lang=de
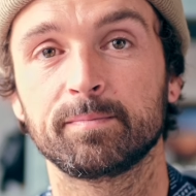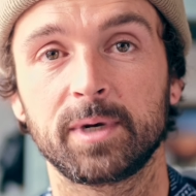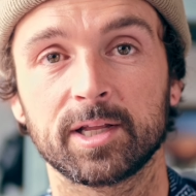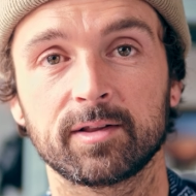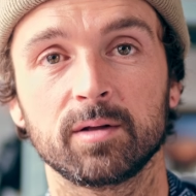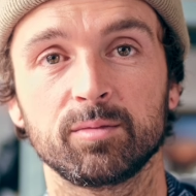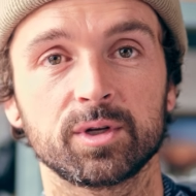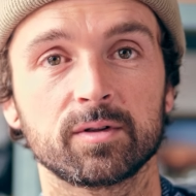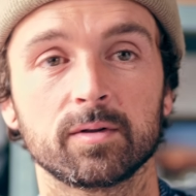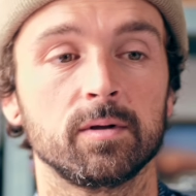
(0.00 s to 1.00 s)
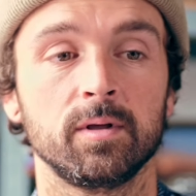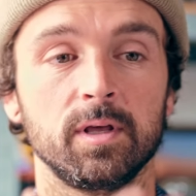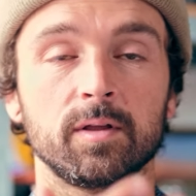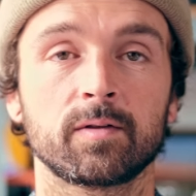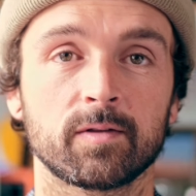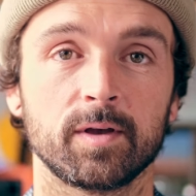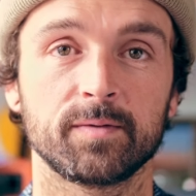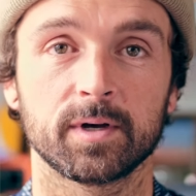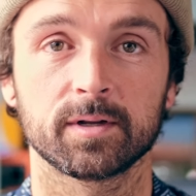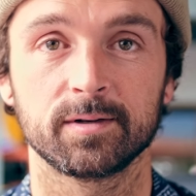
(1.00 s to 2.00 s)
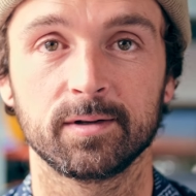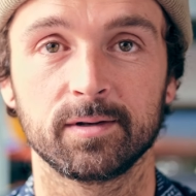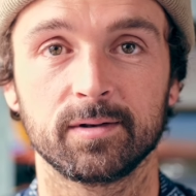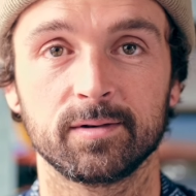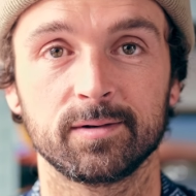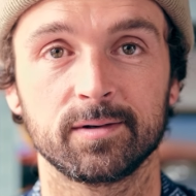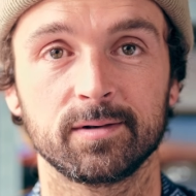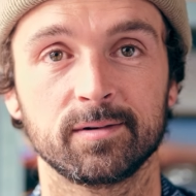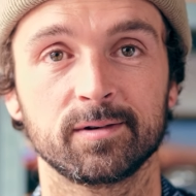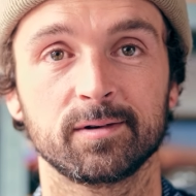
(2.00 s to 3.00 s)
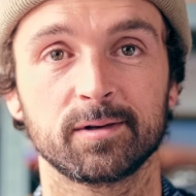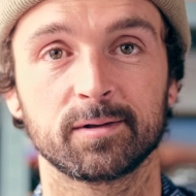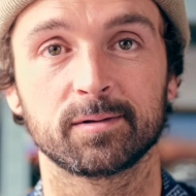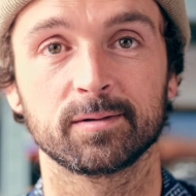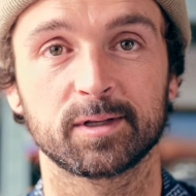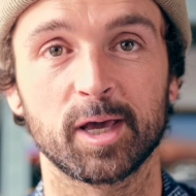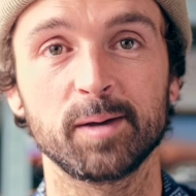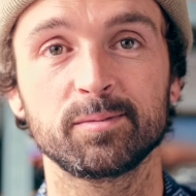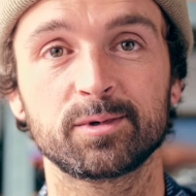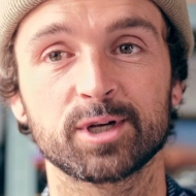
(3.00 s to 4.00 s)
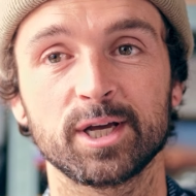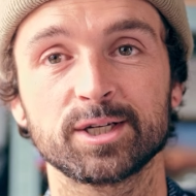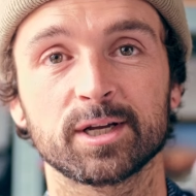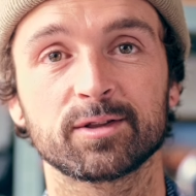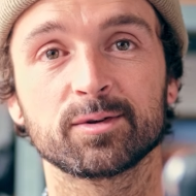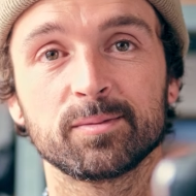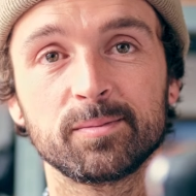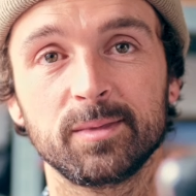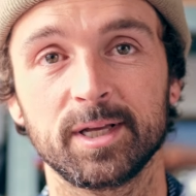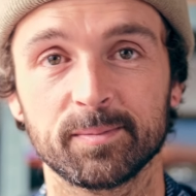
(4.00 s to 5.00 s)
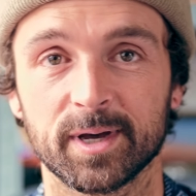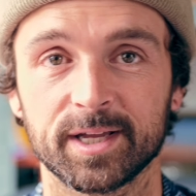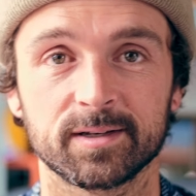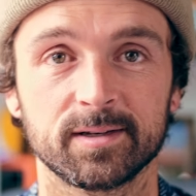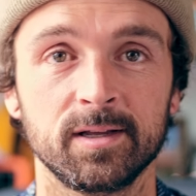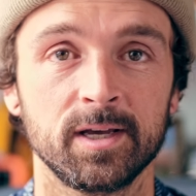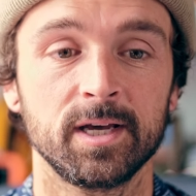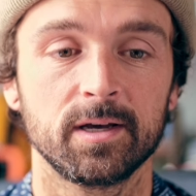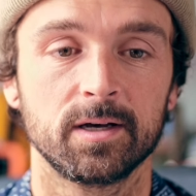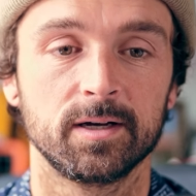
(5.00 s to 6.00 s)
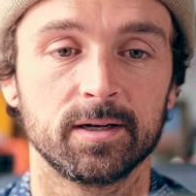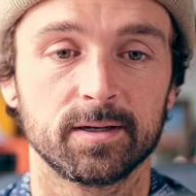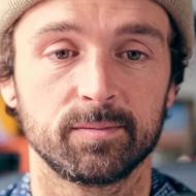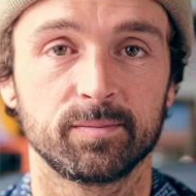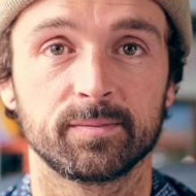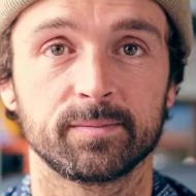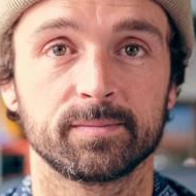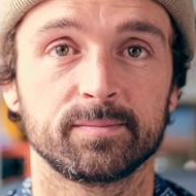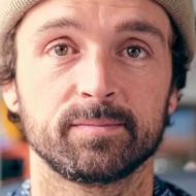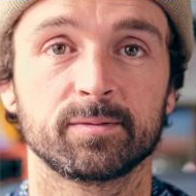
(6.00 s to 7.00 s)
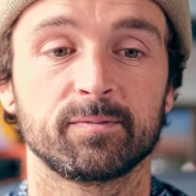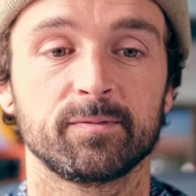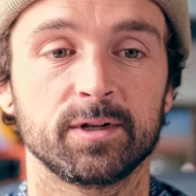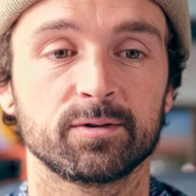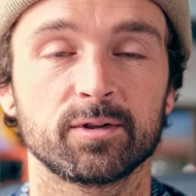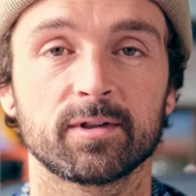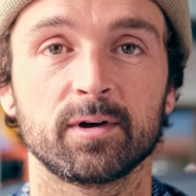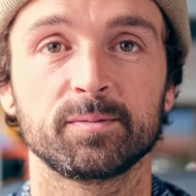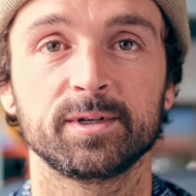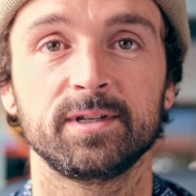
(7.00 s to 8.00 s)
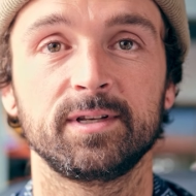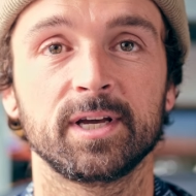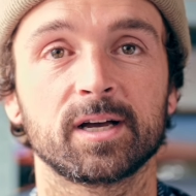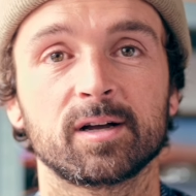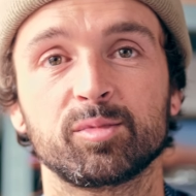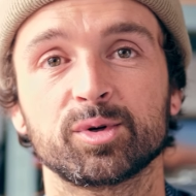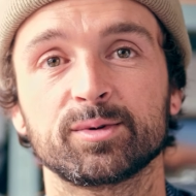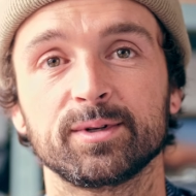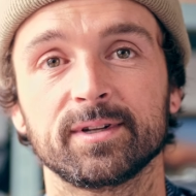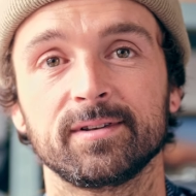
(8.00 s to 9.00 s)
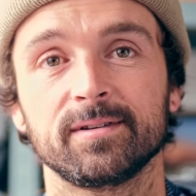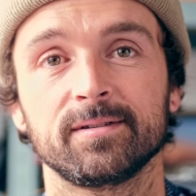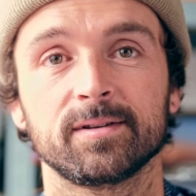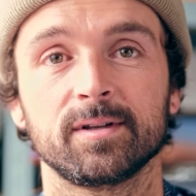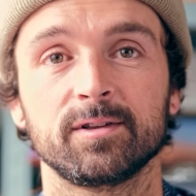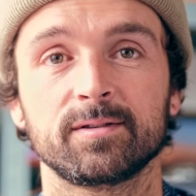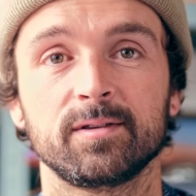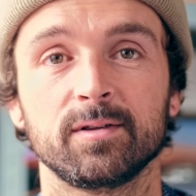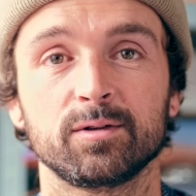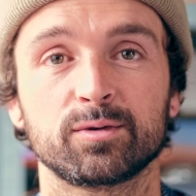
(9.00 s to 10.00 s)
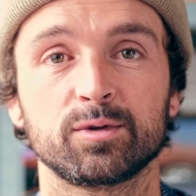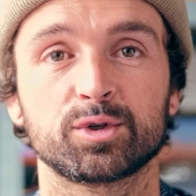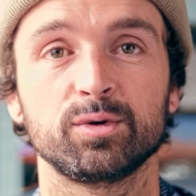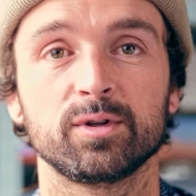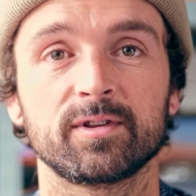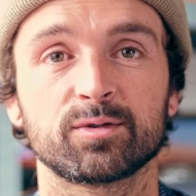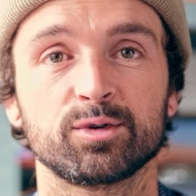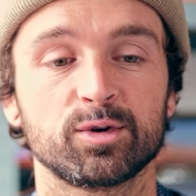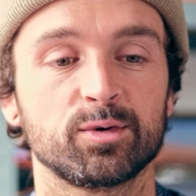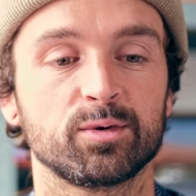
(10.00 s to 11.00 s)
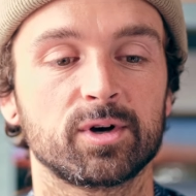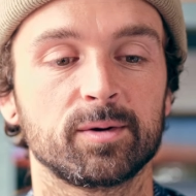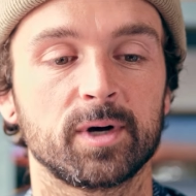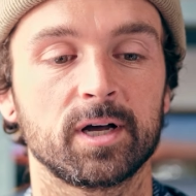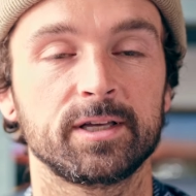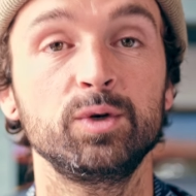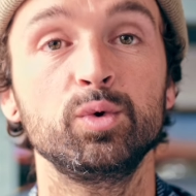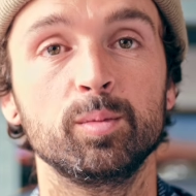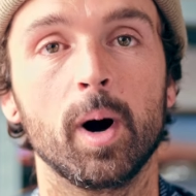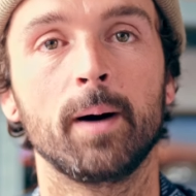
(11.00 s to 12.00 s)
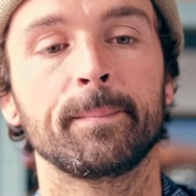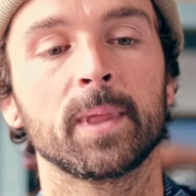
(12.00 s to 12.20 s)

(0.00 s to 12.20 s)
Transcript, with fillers: platzieren möchte, ist es einfach ein, ein Game Changer zum Leben retten, ähm, weil sonst haut man die Dinger kaputt und dann ist die schöne 600 Euro Kamera hinüber.